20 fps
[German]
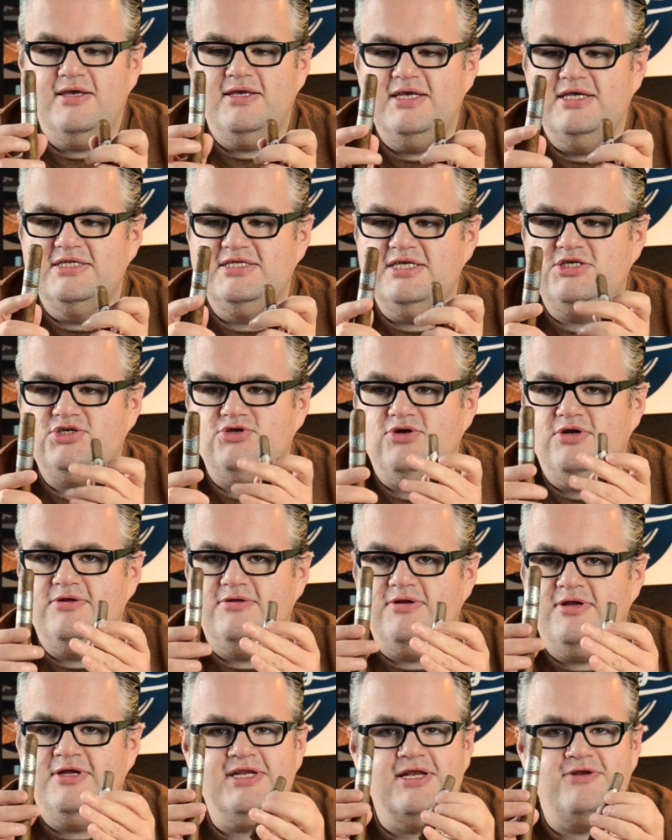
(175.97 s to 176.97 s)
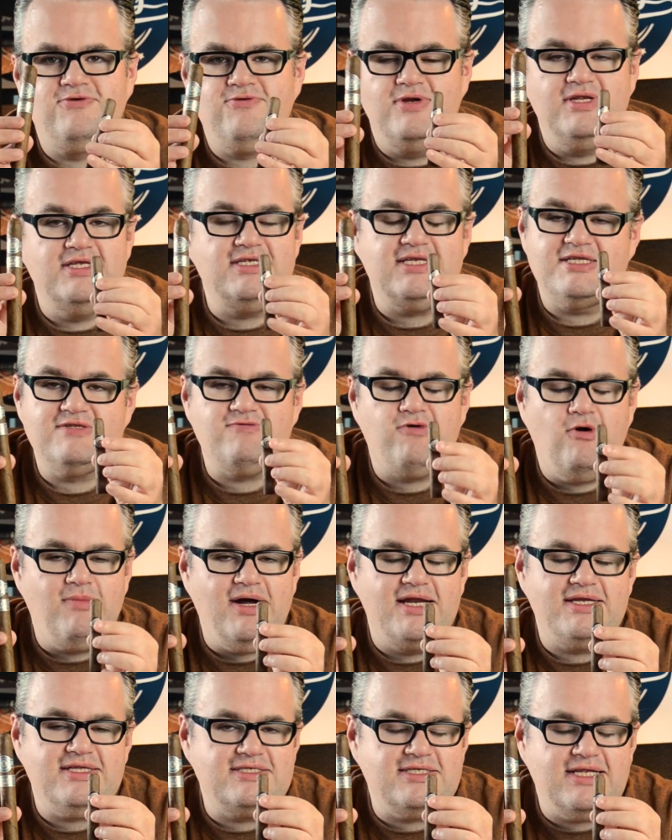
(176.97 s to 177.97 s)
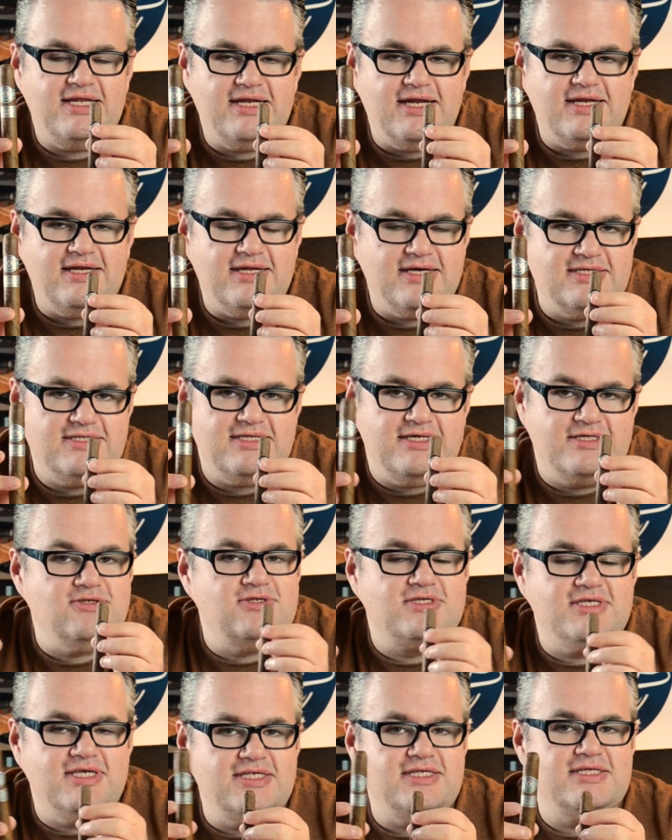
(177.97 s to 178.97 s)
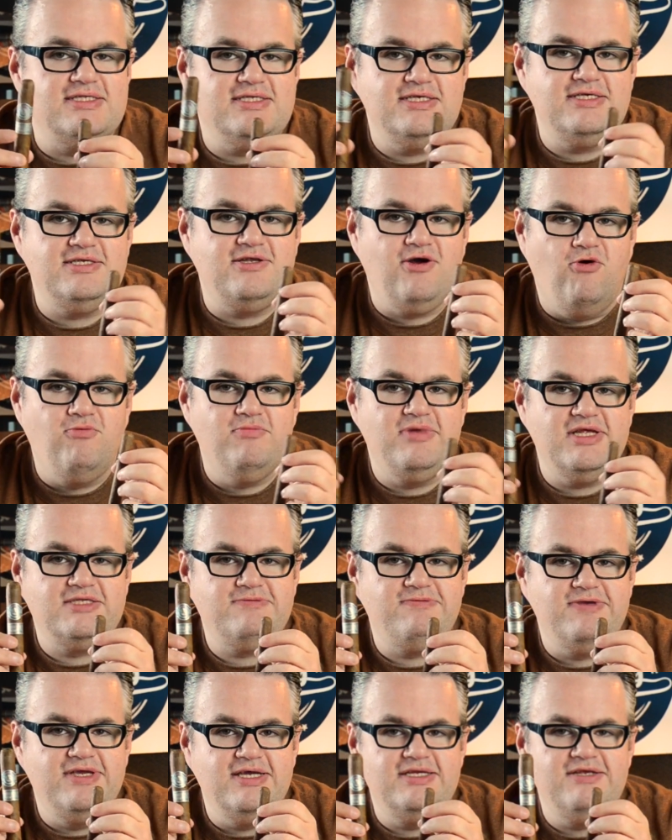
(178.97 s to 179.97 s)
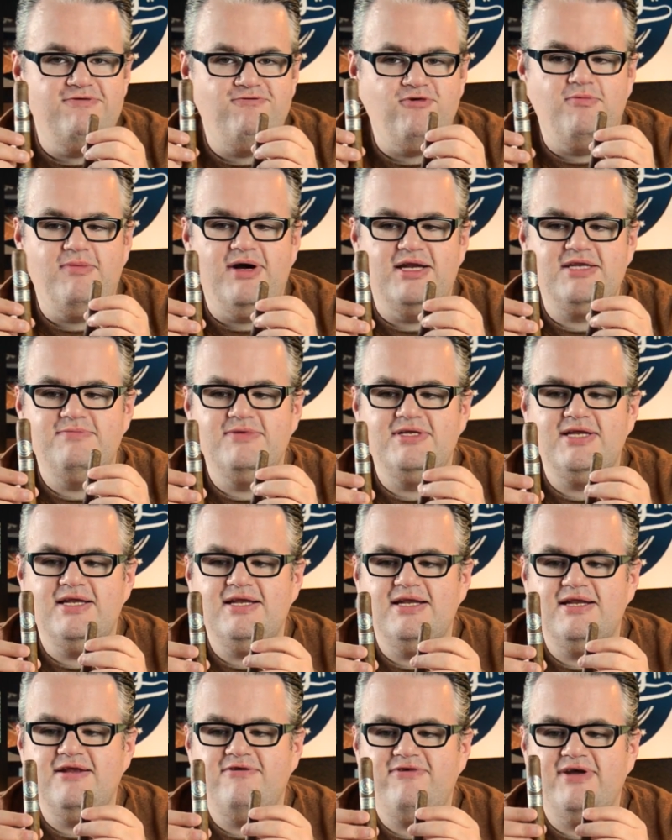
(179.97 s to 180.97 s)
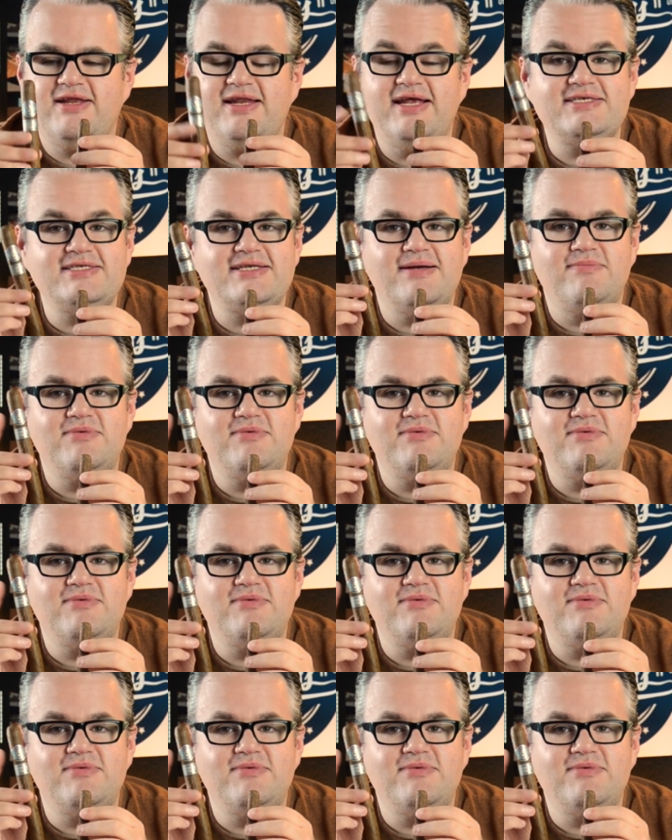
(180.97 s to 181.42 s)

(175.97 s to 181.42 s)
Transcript: Ihr seht schon, natürlich das Format ist ein anderes. Also es geht jetzt nicht darum, dass wir hier die Formate miteinander vergleichen,